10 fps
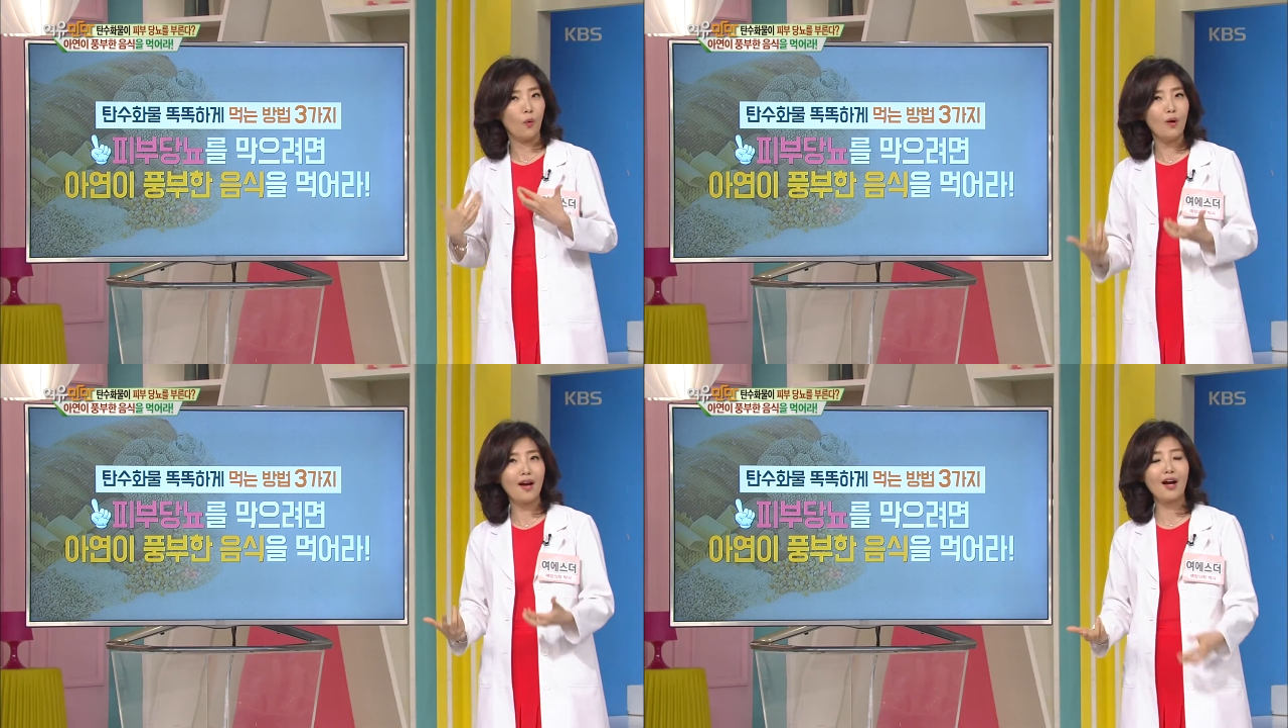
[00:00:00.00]

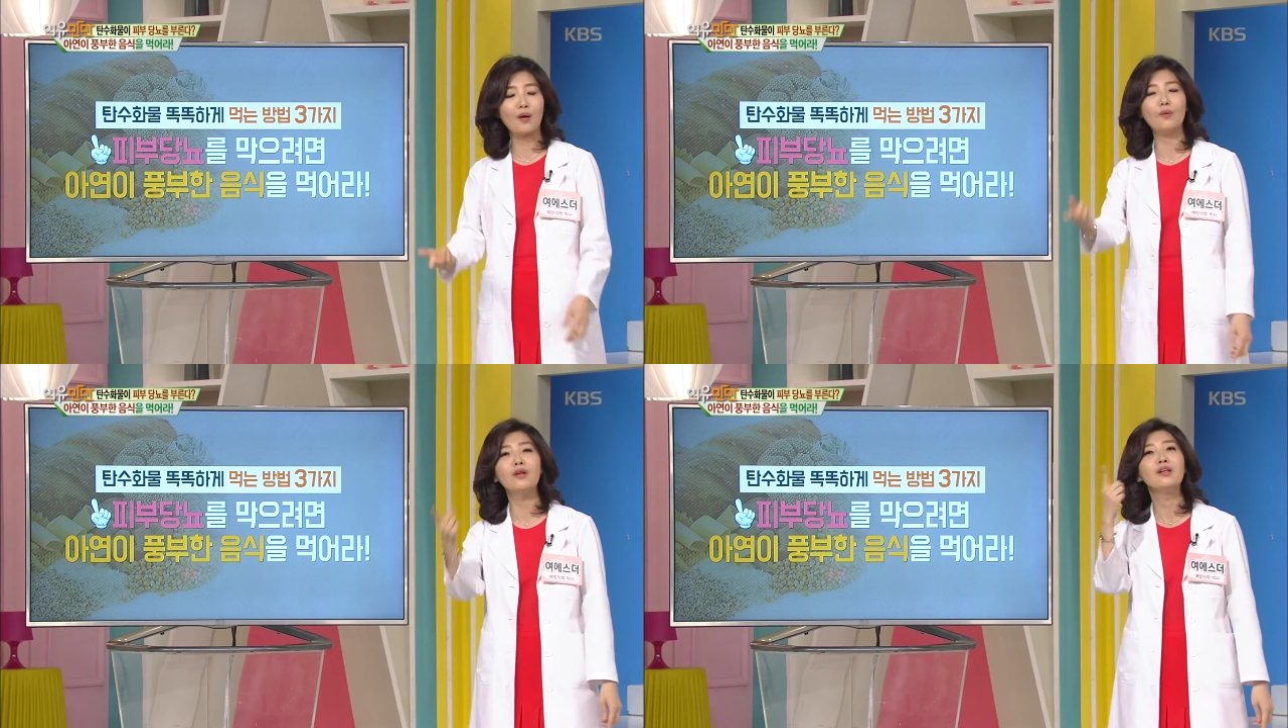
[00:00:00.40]

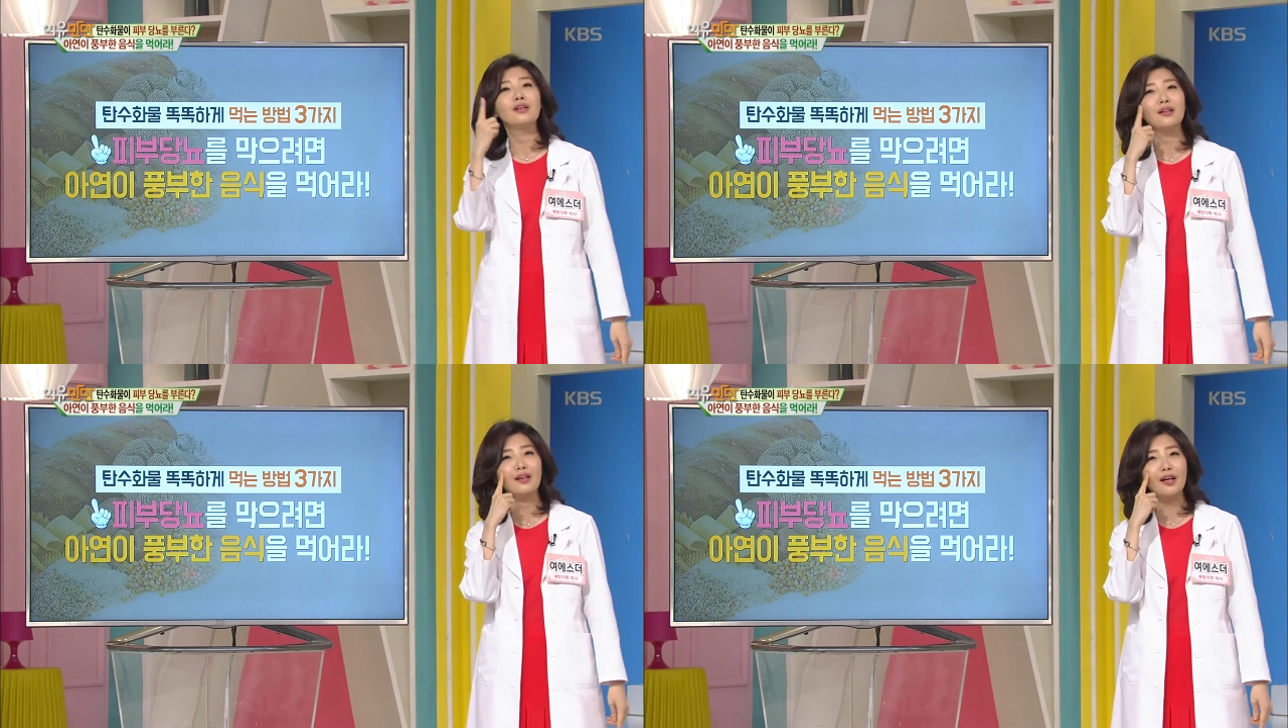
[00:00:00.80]
올라가고
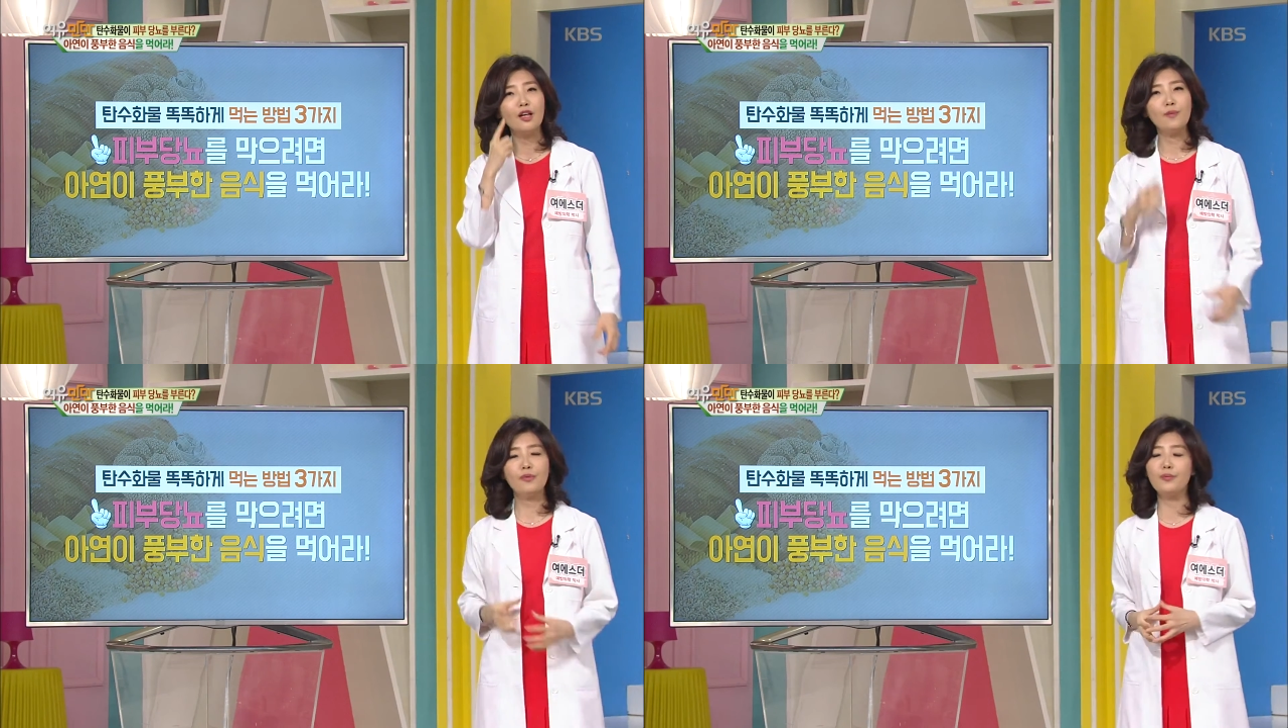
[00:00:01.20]

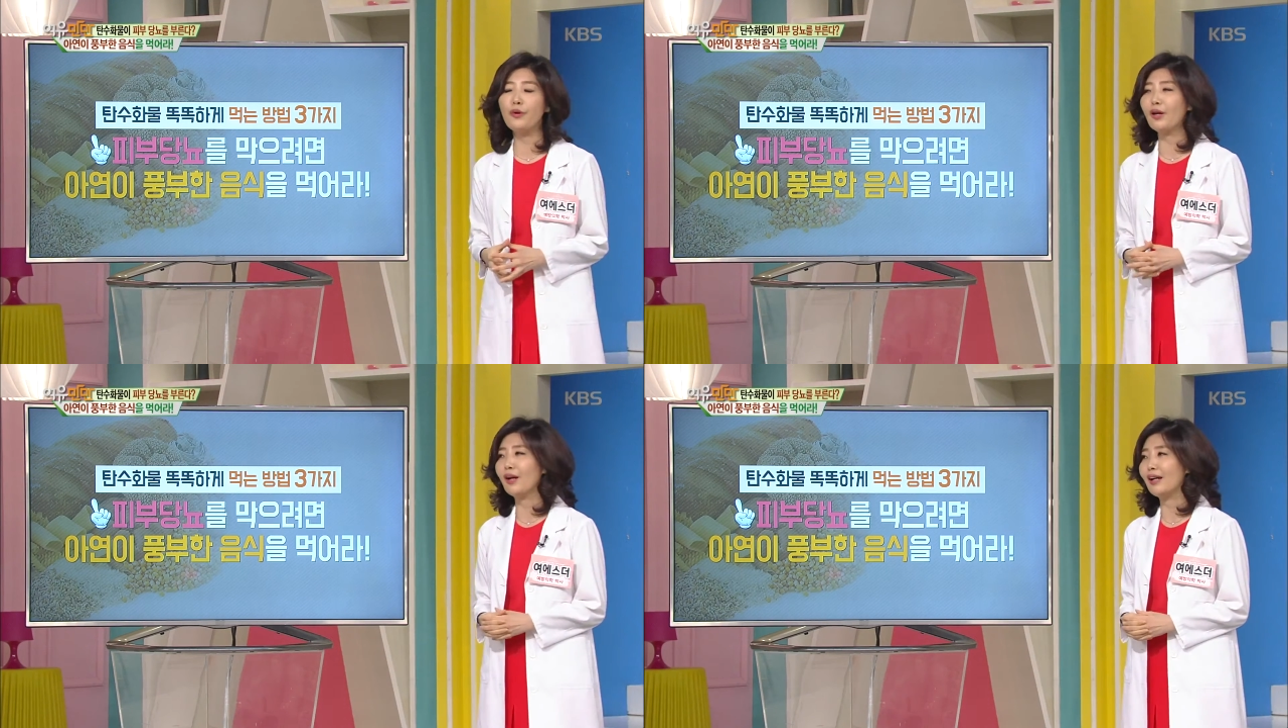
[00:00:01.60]
그게
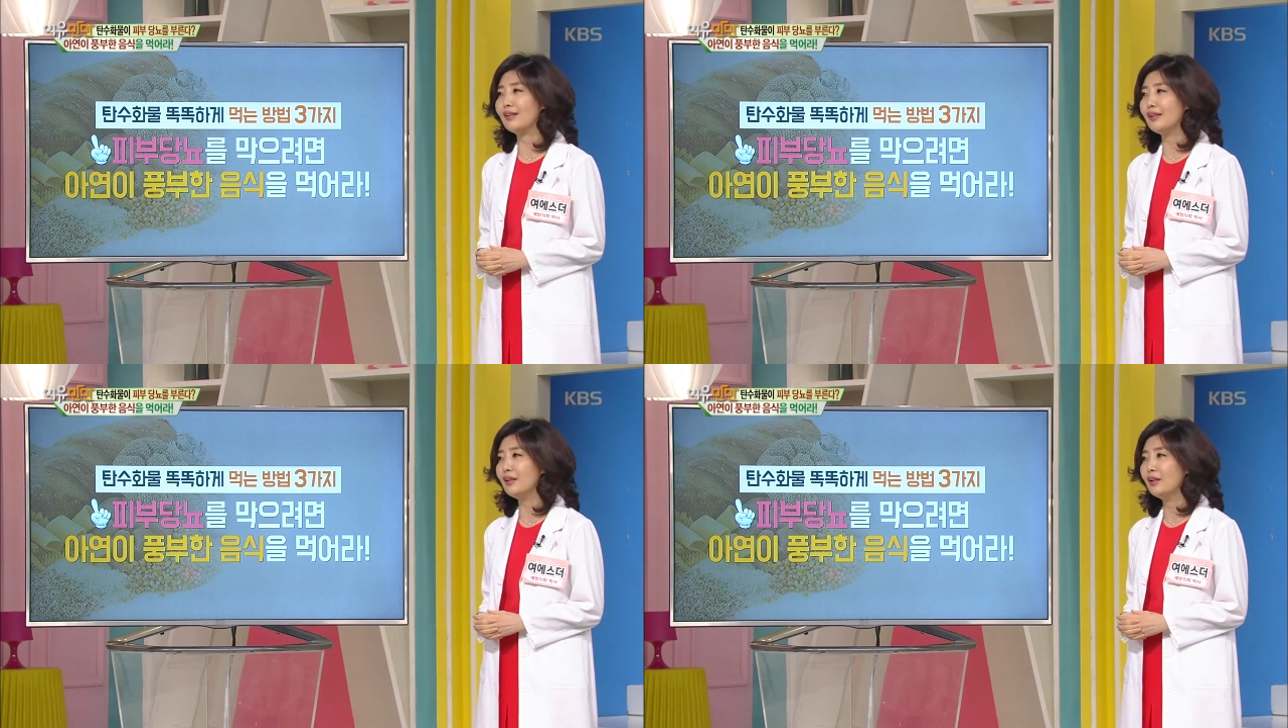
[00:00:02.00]

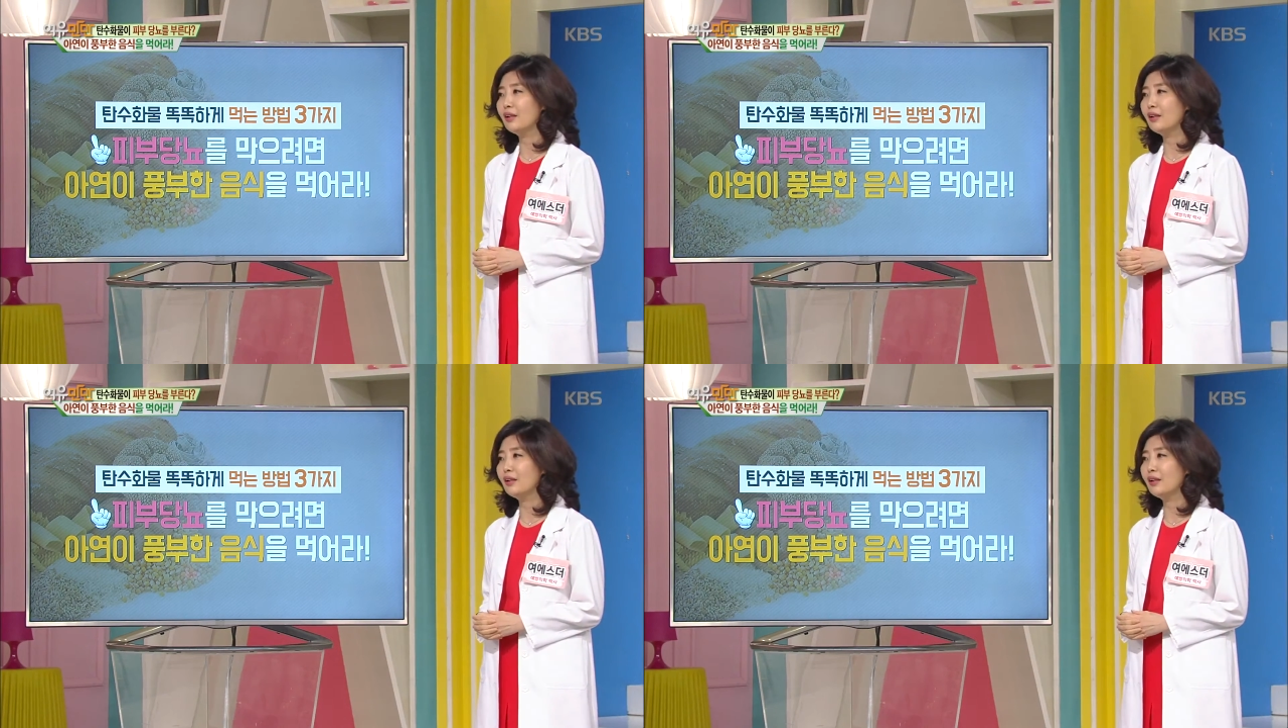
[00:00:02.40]
피부에까지